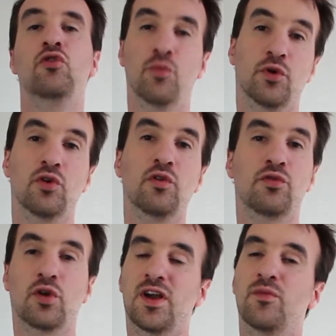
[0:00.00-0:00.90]
Cependant, au
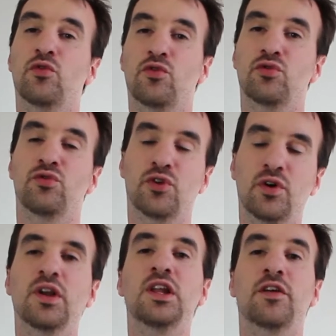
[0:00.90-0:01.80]
fur et à mesure du
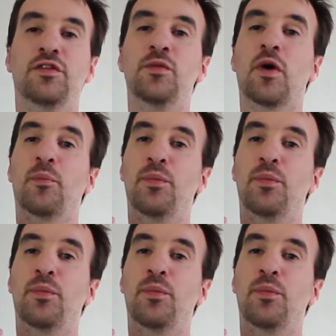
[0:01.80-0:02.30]
temps, il a fini par